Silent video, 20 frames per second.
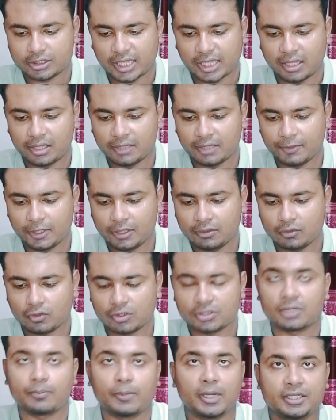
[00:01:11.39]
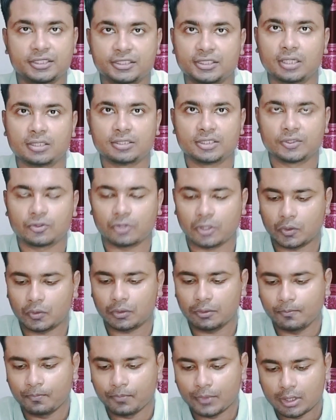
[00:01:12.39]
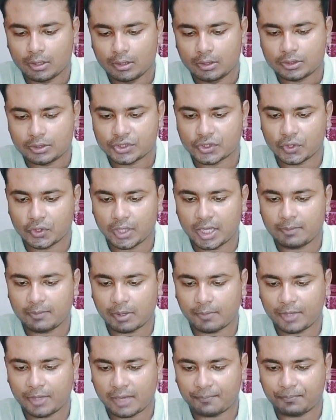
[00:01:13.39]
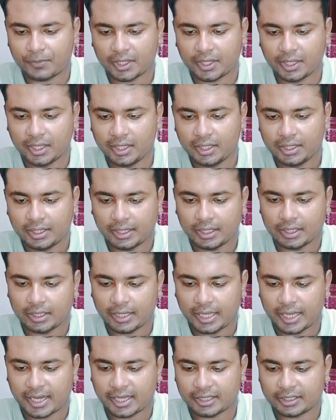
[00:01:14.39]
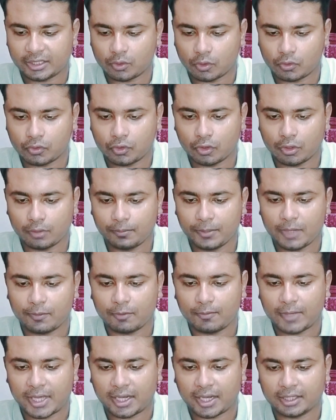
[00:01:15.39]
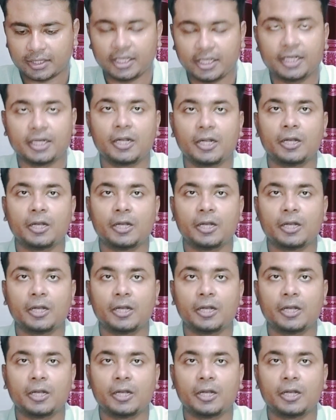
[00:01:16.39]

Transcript: সাল দিবেন দু সাল যেহেতু এখন সো এইভাবে আপনাকে এক হাতে ধরতে হবে এবং এক হাতে